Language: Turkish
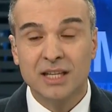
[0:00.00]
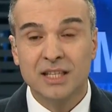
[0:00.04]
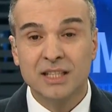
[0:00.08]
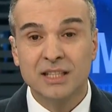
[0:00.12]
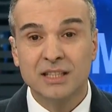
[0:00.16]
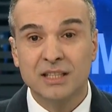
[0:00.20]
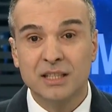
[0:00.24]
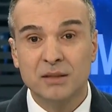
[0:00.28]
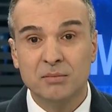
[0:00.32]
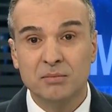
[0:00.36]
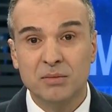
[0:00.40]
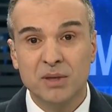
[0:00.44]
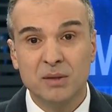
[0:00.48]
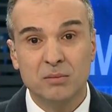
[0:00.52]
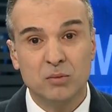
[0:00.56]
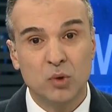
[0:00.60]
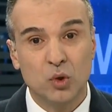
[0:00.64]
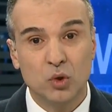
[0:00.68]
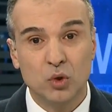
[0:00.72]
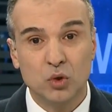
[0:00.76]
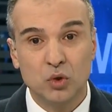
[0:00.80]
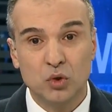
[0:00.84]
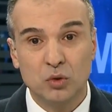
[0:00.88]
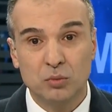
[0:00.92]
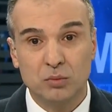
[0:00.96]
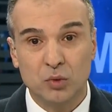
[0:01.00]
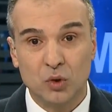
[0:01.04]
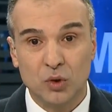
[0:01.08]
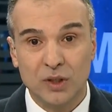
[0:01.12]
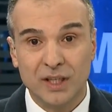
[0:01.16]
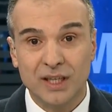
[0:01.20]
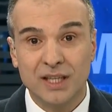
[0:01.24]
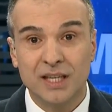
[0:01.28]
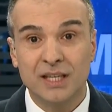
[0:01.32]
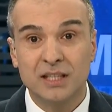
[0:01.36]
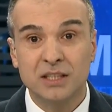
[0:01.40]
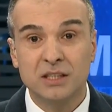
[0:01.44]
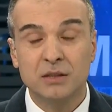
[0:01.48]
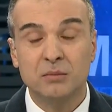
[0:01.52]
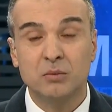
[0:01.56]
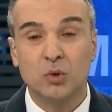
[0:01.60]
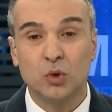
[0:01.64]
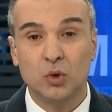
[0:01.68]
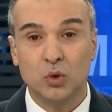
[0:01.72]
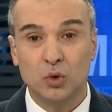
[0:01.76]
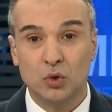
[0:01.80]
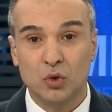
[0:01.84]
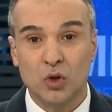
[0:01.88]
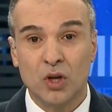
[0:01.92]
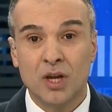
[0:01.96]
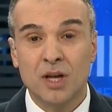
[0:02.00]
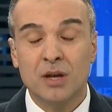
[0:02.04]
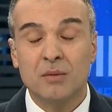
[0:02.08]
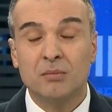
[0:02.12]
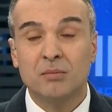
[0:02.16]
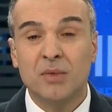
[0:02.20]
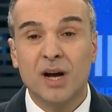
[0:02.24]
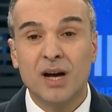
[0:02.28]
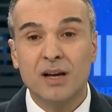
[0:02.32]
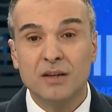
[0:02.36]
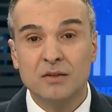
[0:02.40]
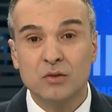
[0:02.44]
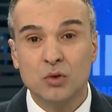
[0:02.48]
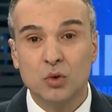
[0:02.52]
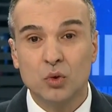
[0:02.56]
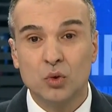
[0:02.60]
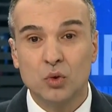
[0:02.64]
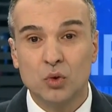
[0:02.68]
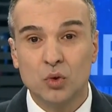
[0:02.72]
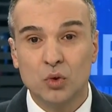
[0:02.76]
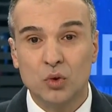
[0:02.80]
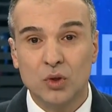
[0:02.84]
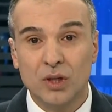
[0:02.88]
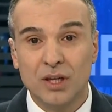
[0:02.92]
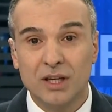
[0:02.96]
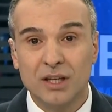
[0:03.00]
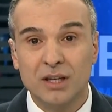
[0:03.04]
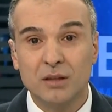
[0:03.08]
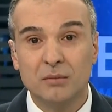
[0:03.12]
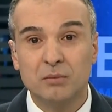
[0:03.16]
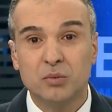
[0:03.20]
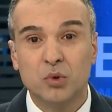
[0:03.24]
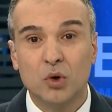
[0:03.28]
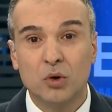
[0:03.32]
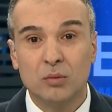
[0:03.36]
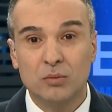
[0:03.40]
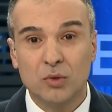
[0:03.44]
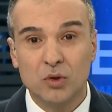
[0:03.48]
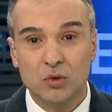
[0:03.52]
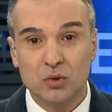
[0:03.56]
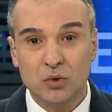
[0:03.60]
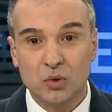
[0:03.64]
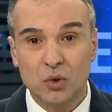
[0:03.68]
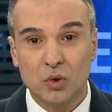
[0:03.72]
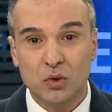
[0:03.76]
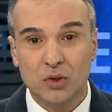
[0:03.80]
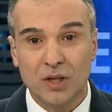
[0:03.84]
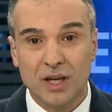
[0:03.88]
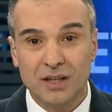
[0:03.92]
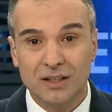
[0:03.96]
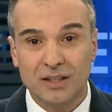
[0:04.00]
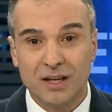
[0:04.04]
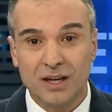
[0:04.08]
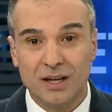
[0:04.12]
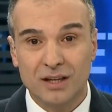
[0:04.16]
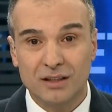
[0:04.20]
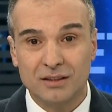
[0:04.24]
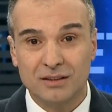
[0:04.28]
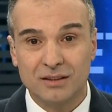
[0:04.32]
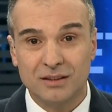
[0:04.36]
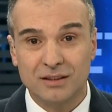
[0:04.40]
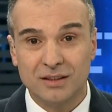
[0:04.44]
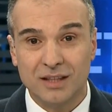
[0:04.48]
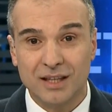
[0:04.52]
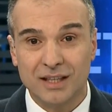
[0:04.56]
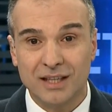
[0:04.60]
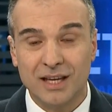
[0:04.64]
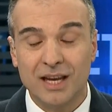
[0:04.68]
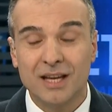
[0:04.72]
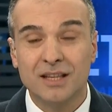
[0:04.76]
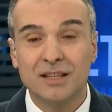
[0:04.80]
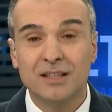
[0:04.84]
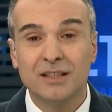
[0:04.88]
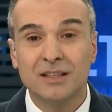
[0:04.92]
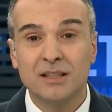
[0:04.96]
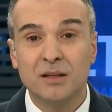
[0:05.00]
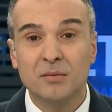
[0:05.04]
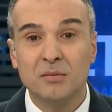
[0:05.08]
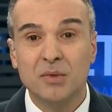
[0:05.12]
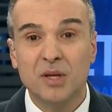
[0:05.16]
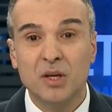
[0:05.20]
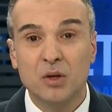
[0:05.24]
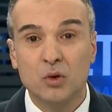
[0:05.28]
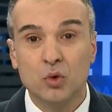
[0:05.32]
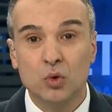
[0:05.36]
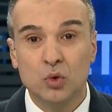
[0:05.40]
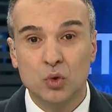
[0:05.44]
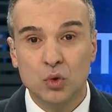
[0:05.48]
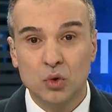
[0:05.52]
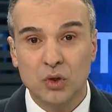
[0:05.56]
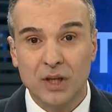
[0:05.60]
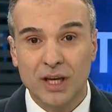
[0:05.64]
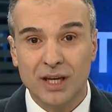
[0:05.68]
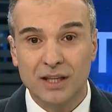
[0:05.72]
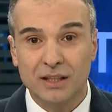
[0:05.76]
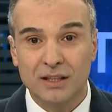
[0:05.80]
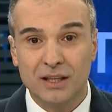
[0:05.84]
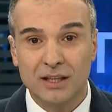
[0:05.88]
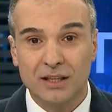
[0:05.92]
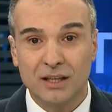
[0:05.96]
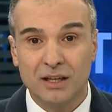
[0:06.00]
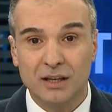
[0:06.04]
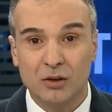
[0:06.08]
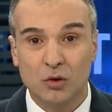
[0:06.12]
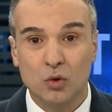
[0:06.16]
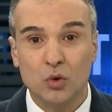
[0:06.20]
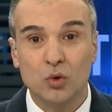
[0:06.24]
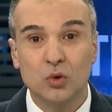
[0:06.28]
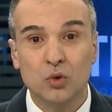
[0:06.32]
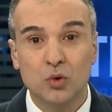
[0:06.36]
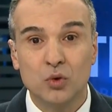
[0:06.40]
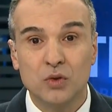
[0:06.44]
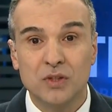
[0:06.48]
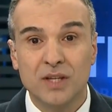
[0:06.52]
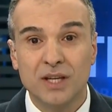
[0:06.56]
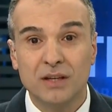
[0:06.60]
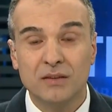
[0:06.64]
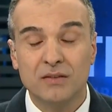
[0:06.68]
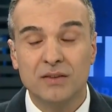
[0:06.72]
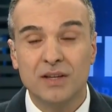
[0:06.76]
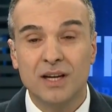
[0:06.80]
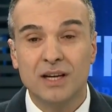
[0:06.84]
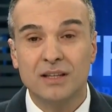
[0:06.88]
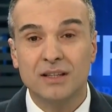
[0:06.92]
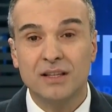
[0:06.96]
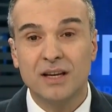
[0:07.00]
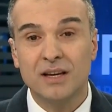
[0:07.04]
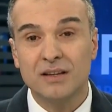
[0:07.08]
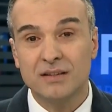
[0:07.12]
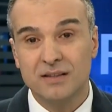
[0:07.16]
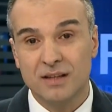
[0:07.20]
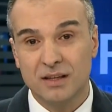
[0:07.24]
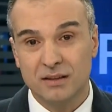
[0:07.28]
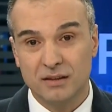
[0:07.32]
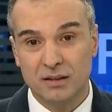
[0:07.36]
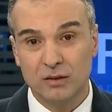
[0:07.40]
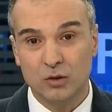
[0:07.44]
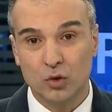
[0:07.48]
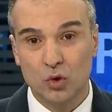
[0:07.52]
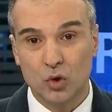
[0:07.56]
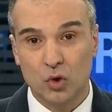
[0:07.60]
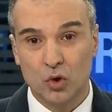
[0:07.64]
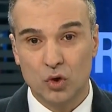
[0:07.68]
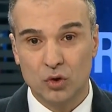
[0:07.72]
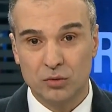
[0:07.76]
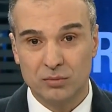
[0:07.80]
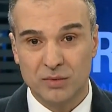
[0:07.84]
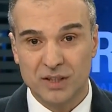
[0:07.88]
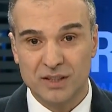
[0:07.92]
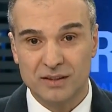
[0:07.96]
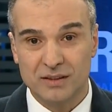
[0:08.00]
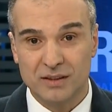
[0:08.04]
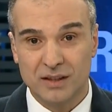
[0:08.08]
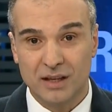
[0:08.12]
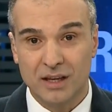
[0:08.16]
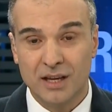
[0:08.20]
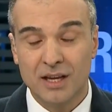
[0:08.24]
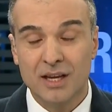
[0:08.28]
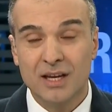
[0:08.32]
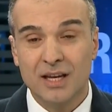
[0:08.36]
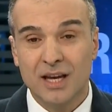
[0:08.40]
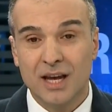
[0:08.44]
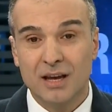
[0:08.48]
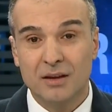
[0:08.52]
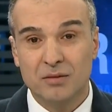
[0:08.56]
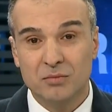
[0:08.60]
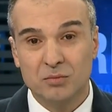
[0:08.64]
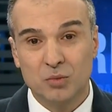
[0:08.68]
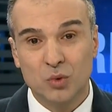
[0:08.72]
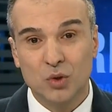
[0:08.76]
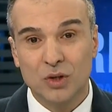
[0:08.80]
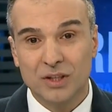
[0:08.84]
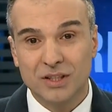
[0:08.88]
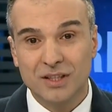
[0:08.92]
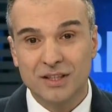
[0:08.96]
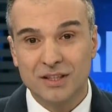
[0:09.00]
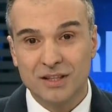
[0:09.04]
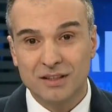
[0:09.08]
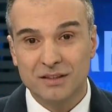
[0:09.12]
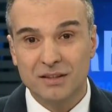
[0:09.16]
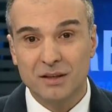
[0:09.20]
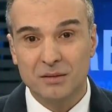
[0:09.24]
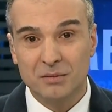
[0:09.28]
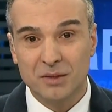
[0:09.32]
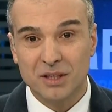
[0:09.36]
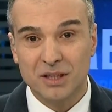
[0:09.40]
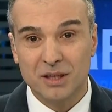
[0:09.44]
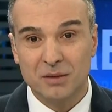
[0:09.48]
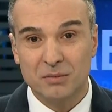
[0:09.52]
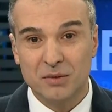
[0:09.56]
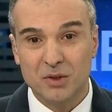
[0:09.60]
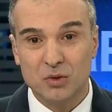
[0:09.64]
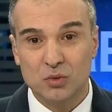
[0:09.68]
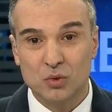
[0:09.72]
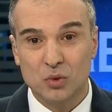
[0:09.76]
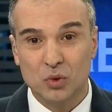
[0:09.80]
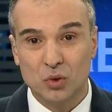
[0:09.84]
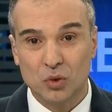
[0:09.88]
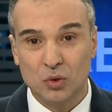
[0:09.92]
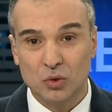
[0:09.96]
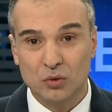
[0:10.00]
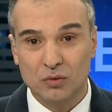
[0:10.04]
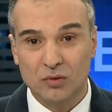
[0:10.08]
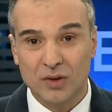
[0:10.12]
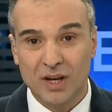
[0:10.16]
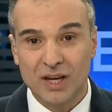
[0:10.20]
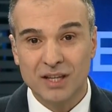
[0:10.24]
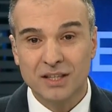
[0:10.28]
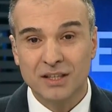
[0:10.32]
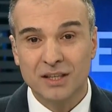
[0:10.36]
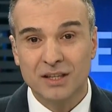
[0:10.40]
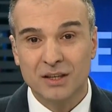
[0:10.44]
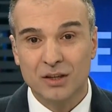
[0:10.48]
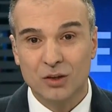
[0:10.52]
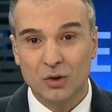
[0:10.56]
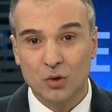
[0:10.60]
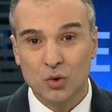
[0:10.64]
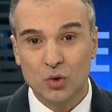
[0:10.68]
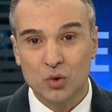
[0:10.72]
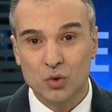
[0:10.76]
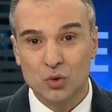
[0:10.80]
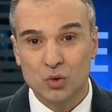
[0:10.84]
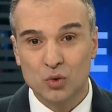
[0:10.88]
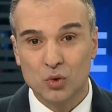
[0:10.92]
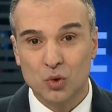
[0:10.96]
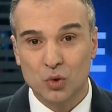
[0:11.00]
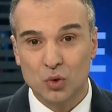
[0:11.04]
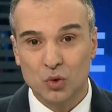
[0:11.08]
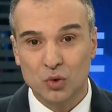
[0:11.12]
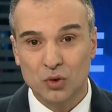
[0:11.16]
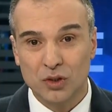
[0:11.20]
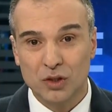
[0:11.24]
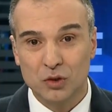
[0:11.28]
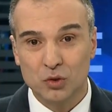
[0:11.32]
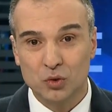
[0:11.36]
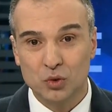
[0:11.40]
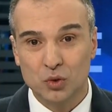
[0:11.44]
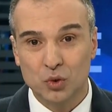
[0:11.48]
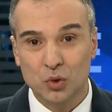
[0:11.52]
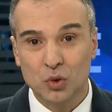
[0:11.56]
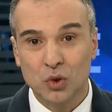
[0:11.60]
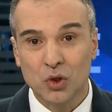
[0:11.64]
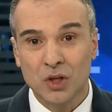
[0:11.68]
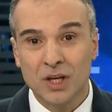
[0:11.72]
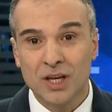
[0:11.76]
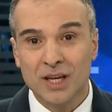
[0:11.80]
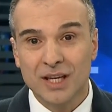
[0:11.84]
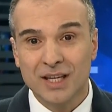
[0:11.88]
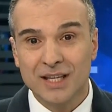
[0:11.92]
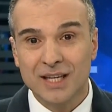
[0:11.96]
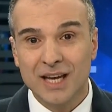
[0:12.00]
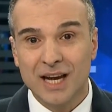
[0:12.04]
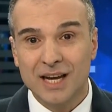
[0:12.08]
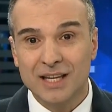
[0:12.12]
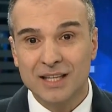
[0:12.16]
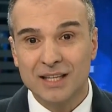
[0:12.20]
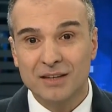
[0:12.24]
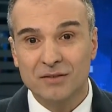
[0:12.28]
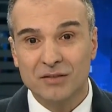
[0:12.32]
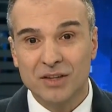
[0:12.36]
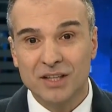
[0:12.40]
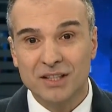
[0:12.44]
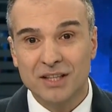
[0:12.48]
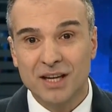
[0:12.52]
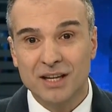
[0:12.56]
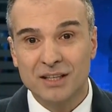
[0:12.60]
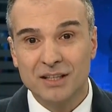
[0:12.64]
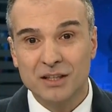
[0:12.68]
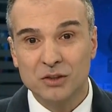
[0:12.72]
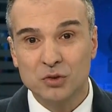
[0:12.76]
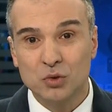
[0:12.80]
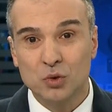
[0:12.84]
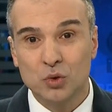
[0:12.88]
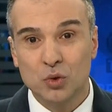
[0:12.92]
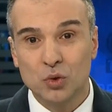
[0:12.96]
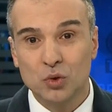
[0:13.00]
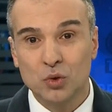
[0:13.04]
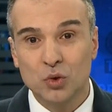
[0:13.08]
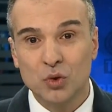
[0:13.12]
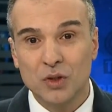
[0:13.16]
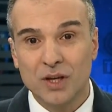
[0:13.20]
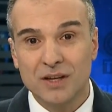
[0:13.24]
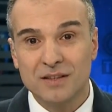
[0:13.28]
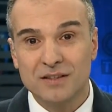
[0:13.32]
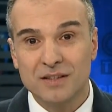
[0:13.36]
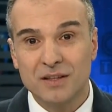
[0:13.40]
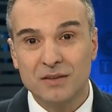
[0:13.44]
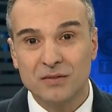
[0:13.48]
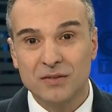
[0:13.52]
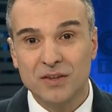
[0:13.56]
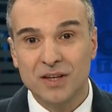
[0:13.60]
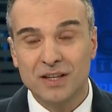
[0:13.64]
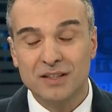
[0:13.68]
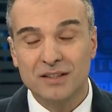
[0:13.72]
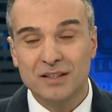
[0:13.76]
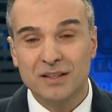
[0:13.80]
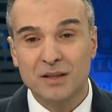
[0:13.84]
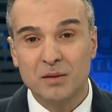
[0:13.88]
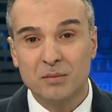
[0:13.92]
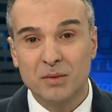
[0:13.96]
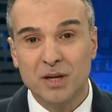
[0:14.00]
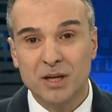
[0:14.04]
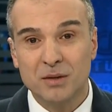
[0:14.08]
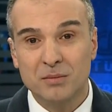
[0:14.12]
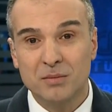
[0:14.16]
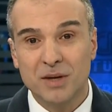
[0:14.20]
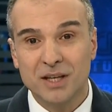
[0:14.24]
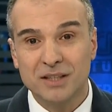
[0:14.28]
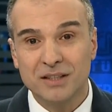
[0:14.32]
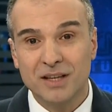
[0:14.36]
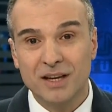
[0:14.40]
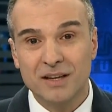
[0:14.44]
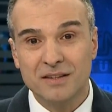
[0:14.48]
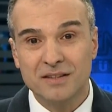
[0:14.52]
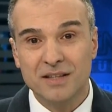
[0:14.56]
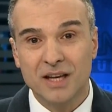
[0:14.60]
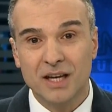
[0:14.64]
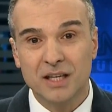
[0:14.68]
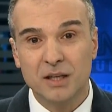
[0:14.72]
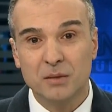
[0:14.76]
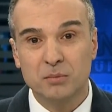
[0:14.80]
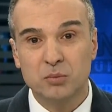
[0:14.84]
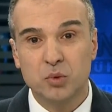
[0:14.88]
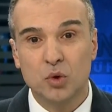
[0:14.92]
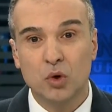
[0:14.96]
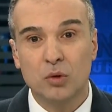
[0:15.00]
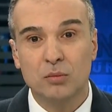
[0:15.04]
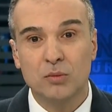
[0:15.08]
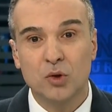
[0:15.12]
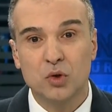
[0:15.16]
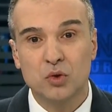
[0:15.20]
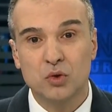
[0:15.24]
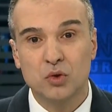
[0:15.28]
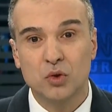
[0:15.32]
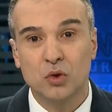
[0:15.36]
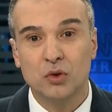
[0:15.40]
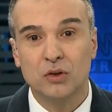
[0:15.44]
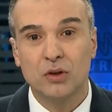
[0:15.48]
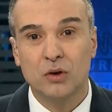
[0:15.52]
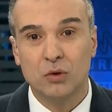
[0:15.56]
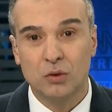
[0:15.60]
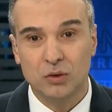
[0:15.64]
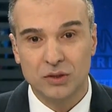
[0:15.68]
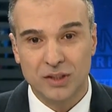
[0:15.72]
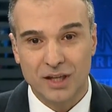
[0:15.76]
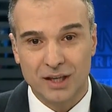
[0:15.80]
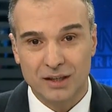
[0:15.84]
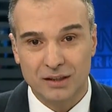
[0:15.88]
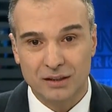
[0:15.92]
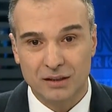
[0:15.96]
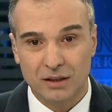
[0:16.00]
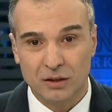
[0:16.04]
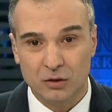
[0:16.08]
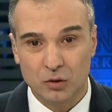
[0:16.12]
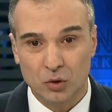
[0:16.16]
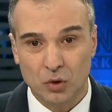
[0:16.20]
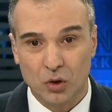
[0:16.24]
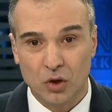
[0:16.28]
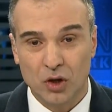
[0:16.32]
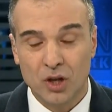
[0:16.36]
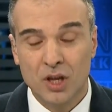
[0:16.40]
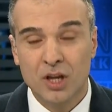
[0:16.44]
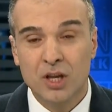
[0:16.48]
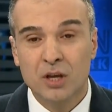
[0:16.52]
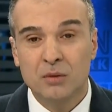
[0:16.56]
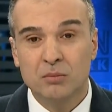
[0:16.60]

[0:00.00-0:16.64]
İşin bir boyutu bu. İkinci boyut bazı ürünlerin promosyon adı altında yanlarına bir ürün eklenerek o yüksek fiyattan satılıyor olması. E, burada da tabii ki bir sorun var o sorun da şu. Yani vatandaş ürünün asıl fiyatına bakmaktan ziyade promosyona odaklanıyor.